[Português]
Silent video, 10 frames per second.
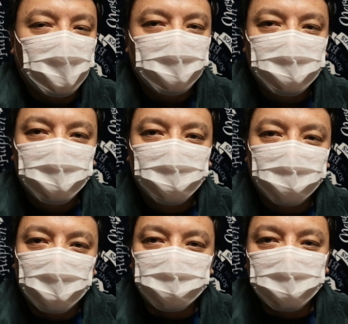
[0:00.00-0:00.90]
Aí
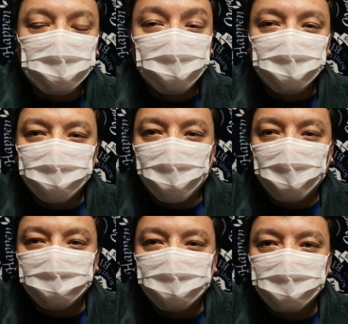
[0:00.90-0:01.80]
eles falaram que também não
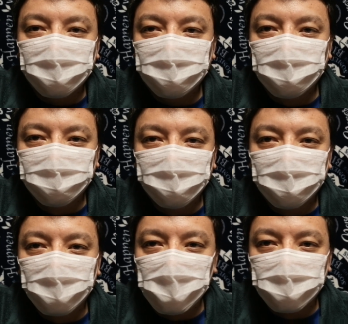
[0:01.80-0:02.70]
pode fazer esse tipo de
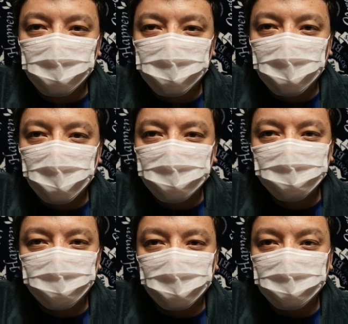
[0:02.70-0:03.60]
exame porque eles
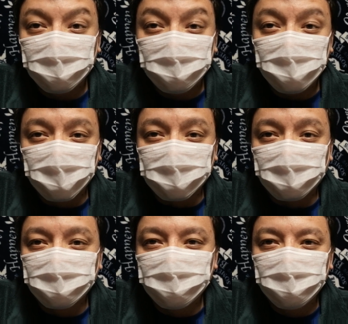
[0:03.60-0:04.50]
não podem atender, porque
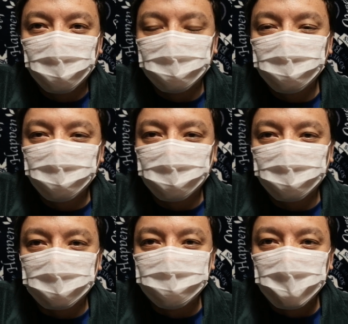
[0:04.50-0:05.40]
está com sintomas de
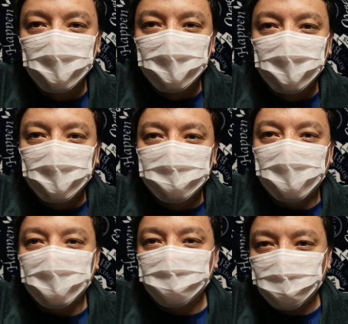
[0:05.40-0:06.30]
corona.
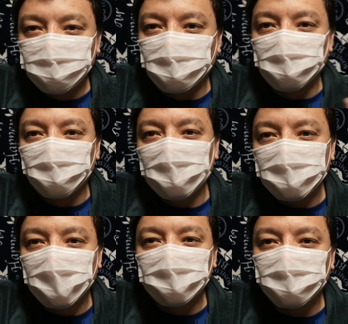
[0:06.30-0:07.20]
E aí a gente tornou a
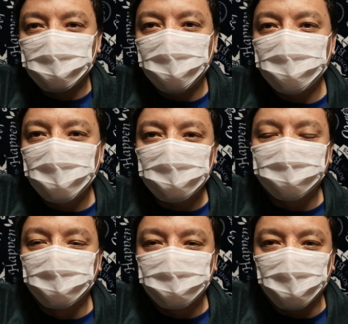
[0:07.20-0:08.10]
ligar no Roquem
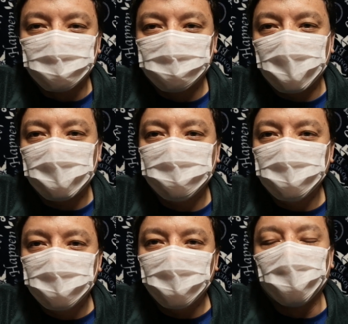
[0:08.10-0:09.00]
Senta, falou assim, ó, não querem
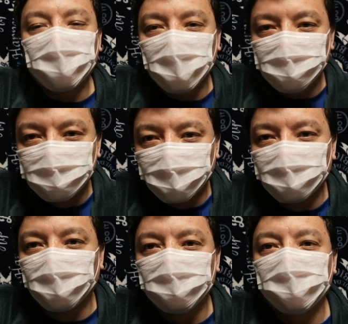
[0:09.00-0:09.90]
atender, o Roquem
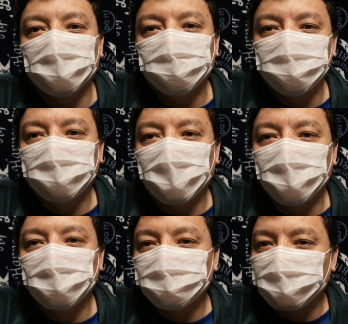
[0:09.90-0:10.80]
tornou a ligar no
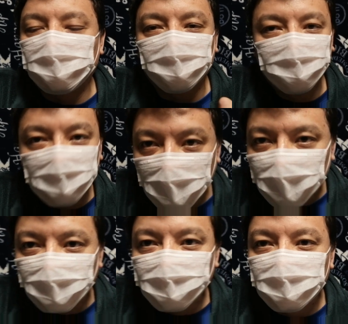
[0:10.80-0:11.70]
hospital, o hospital se
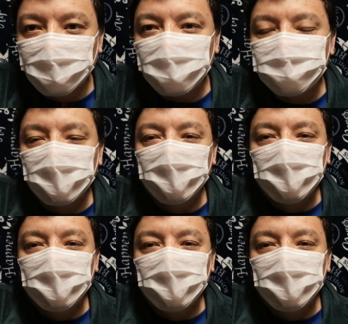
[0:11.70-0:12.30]
nega a atender,